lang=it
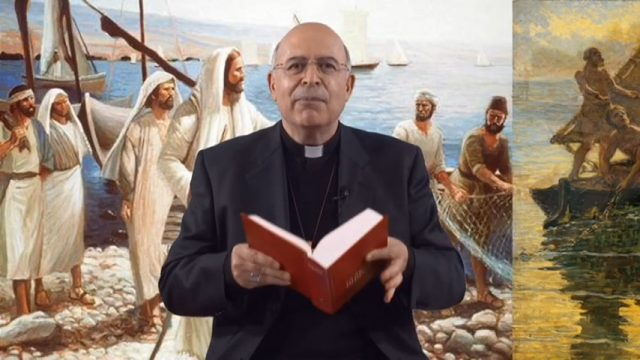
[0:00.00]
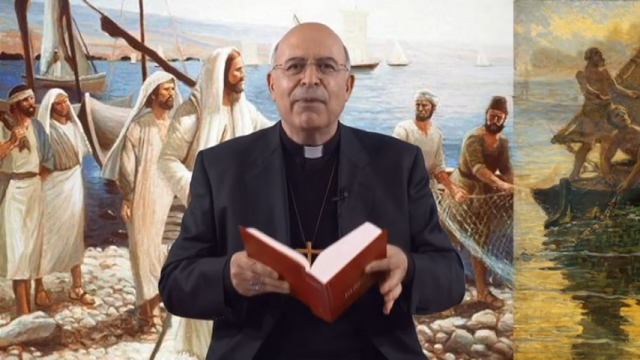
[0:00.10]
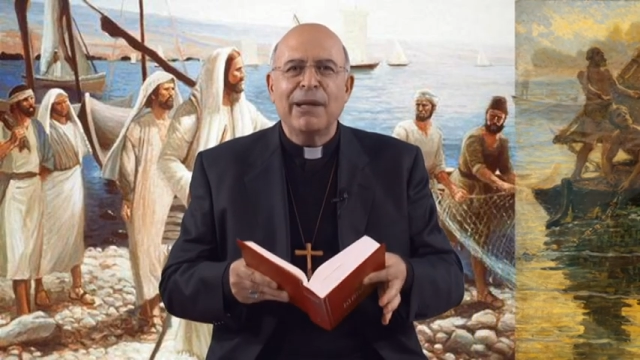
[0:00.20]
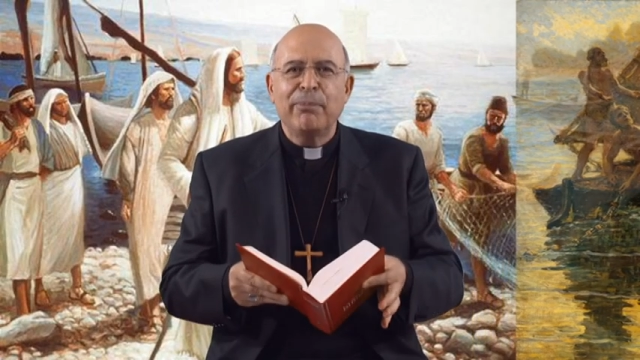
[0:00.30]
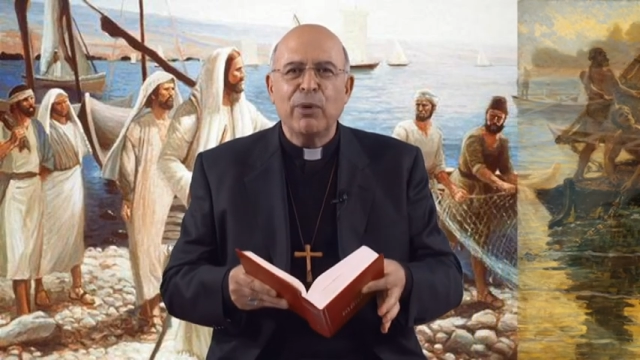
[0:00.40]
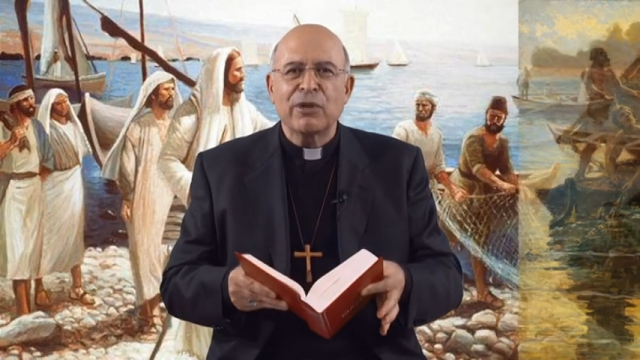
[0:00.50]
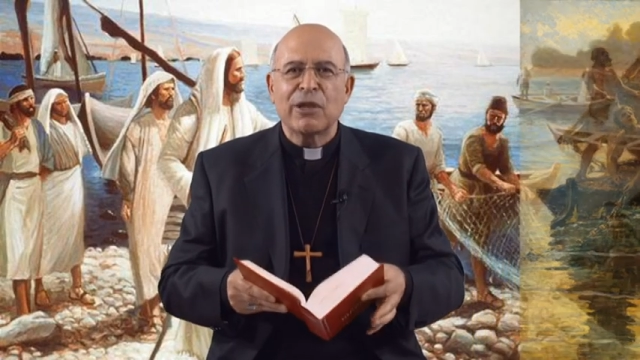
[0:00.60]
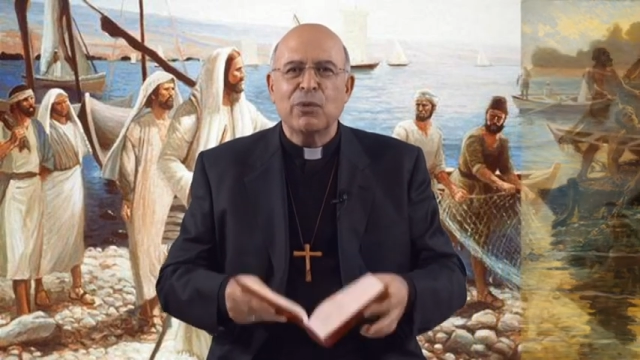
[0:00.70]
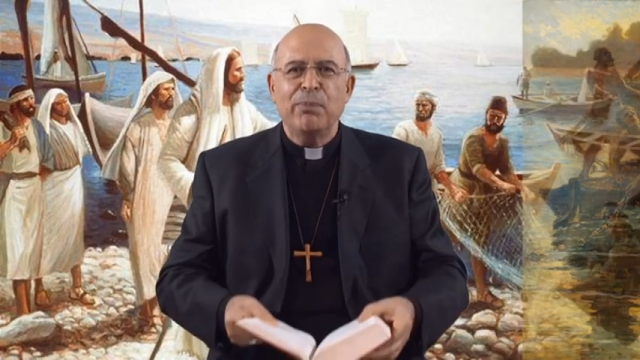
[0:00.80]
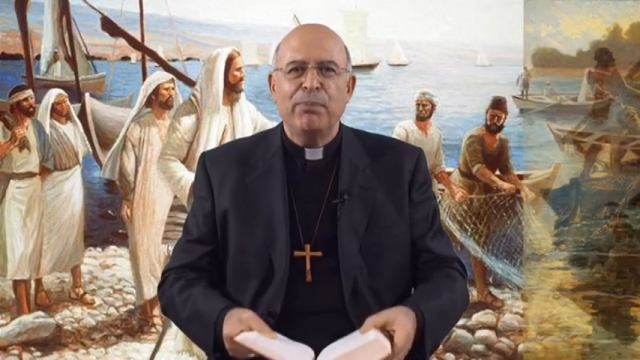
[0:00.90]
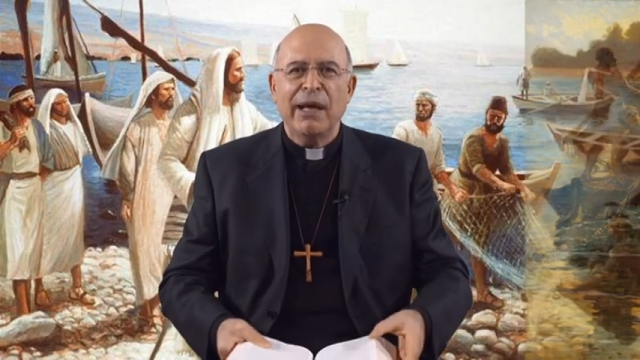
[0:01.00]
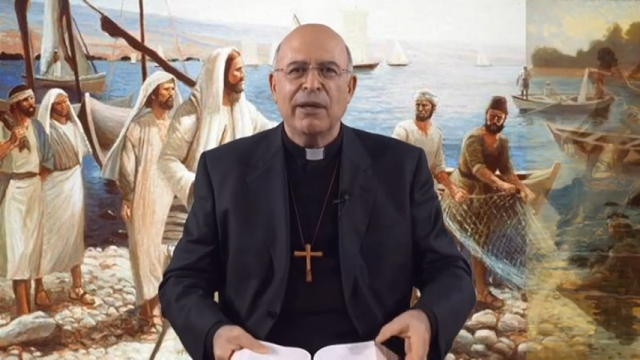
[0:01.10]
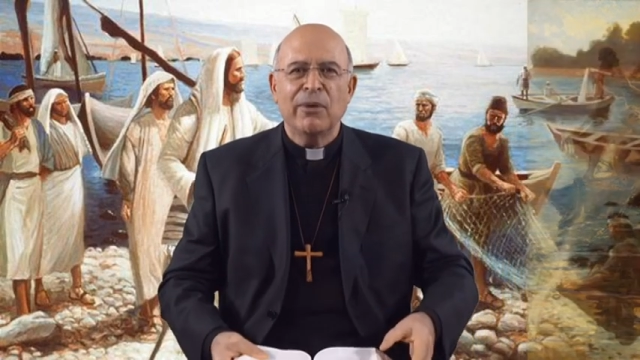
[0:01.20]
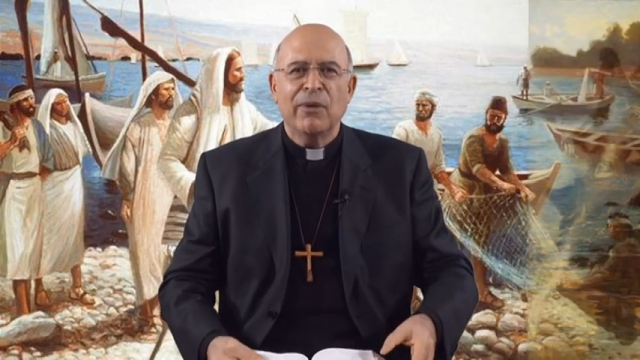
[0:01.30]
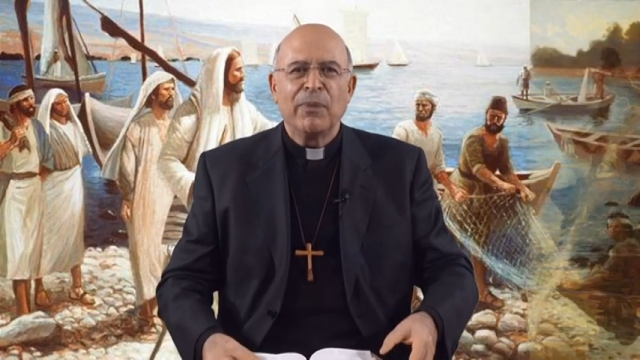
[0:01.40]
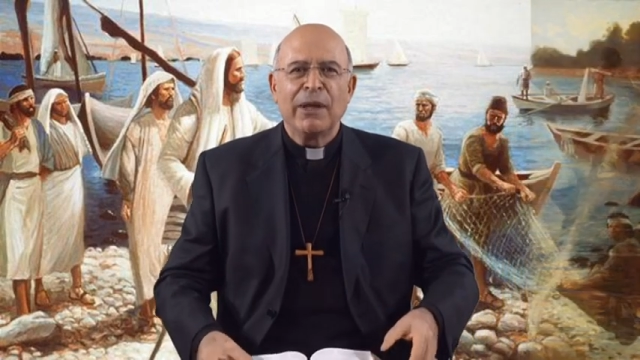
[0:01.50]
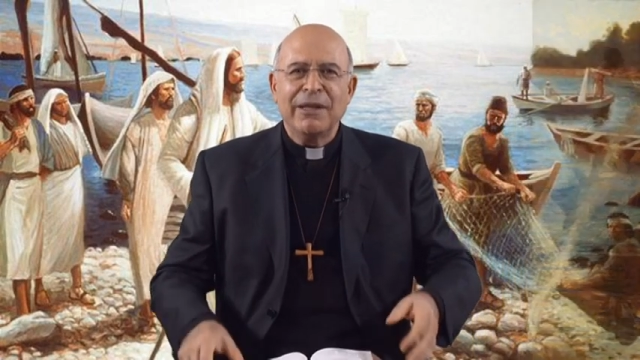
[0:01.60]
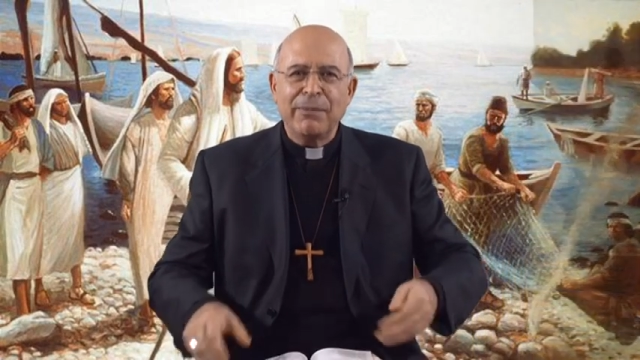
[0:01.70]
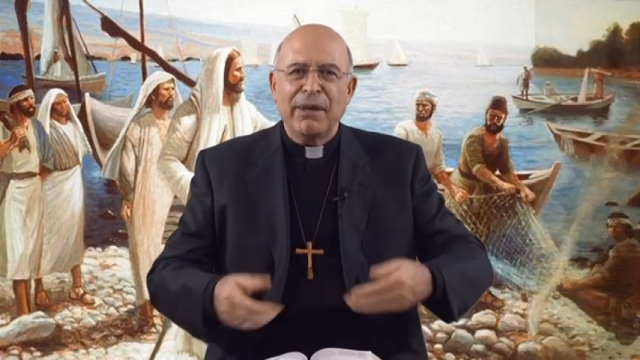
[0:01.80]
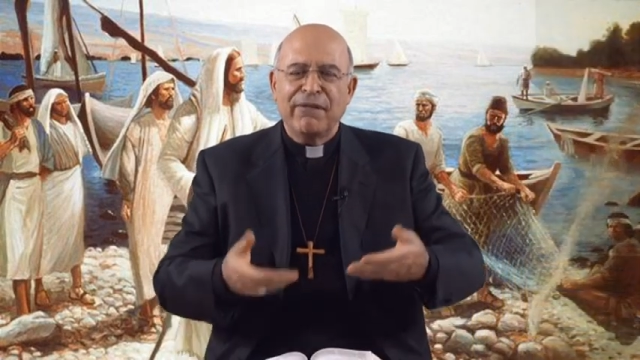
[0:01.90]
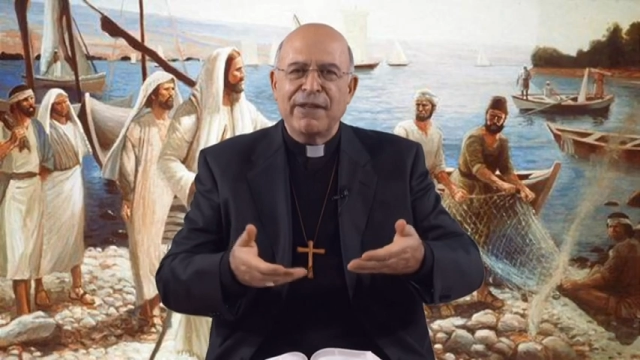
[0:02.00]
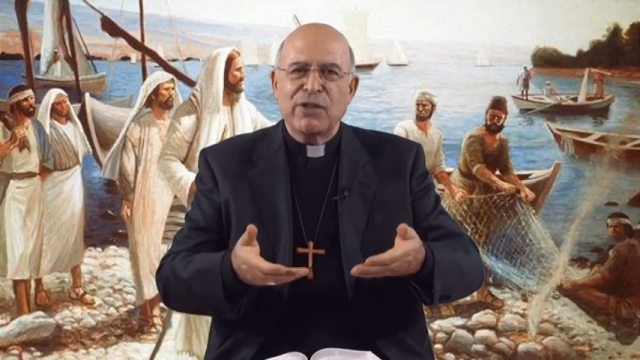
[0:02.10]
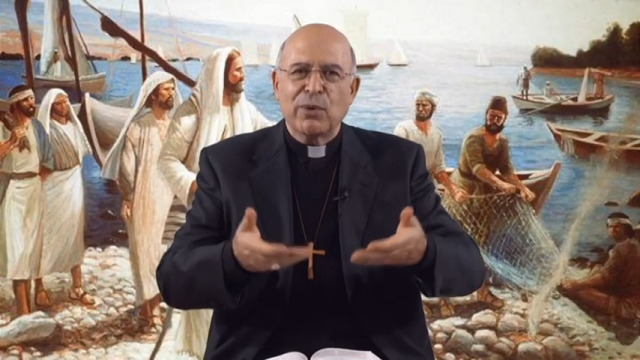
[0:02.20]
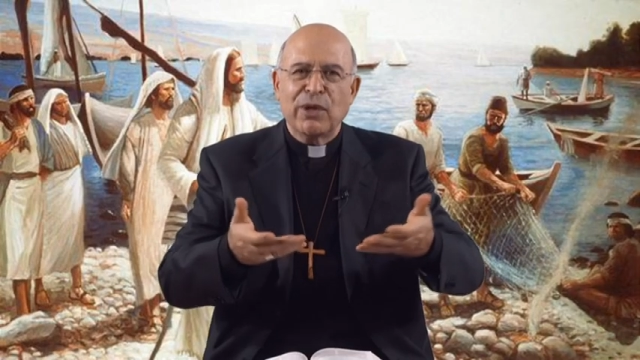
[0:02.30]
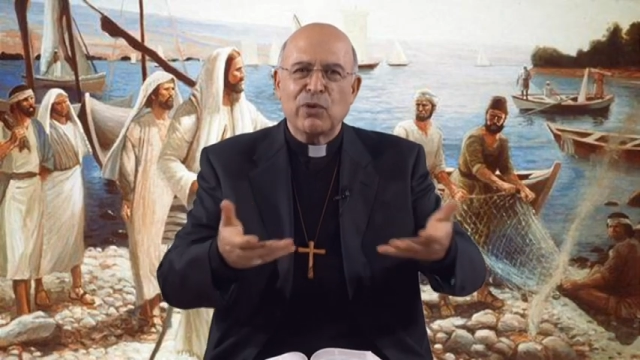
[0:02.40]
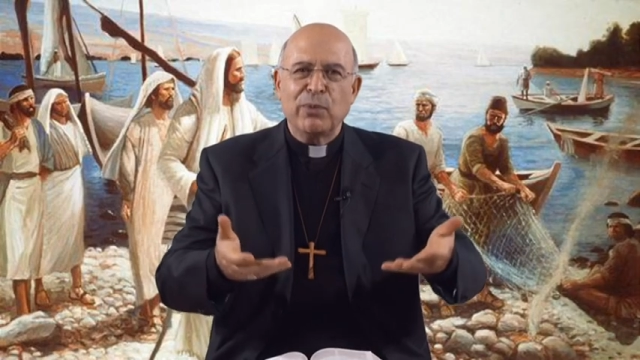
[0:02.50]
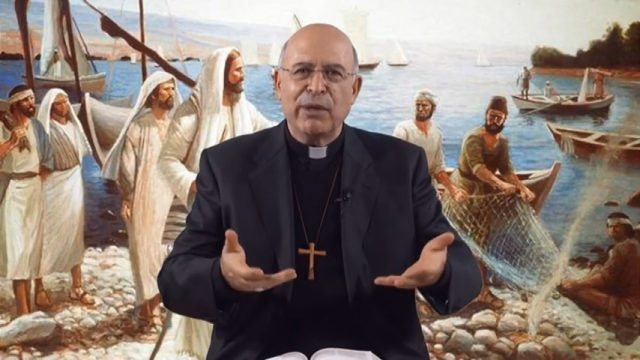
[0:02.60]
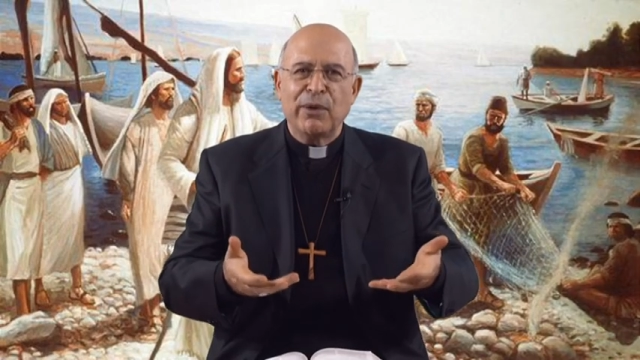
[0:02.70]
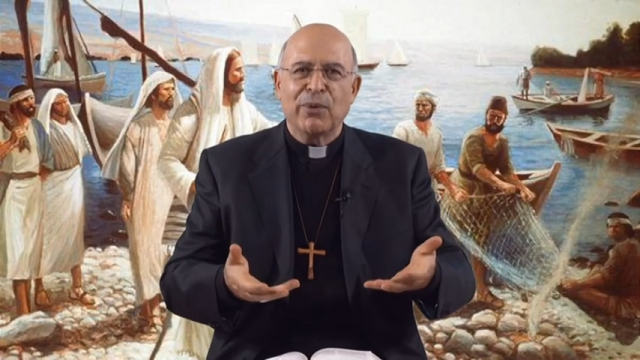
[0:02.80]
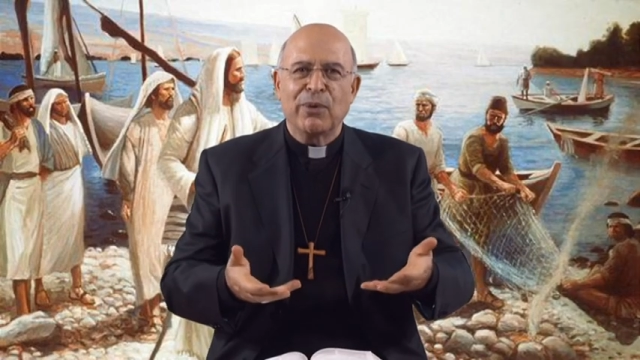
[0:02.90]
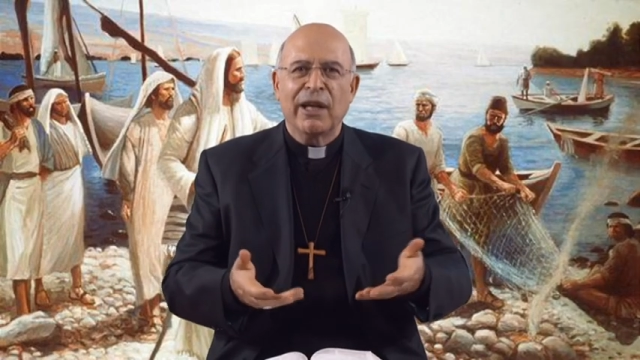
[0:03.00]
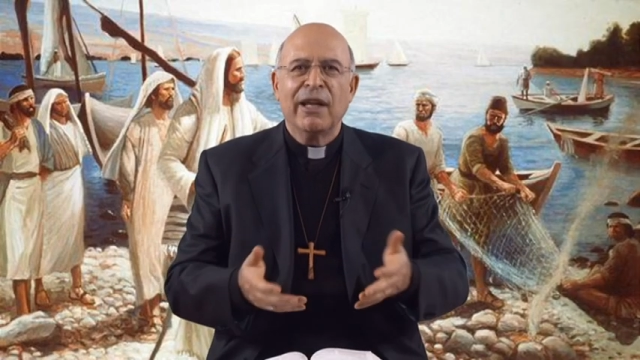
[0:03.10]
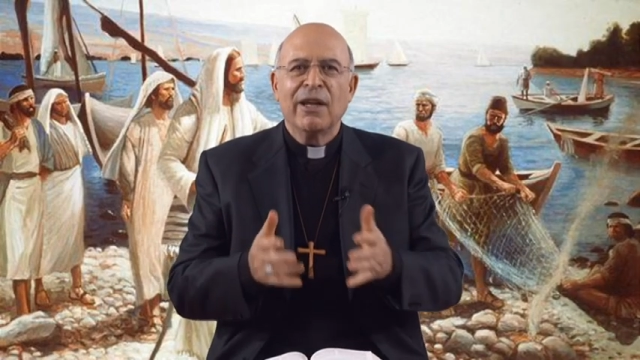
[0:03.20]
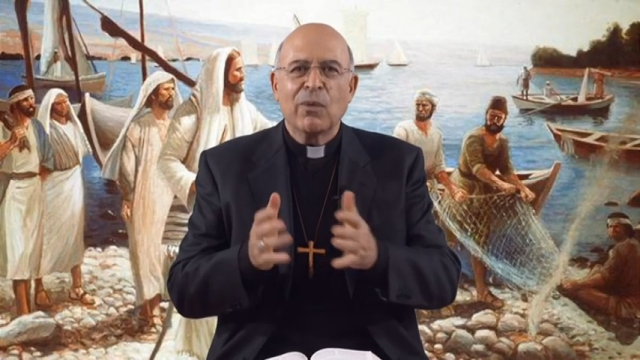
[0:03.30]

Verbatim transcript: ma le porta ad un piano di perfezione superiore.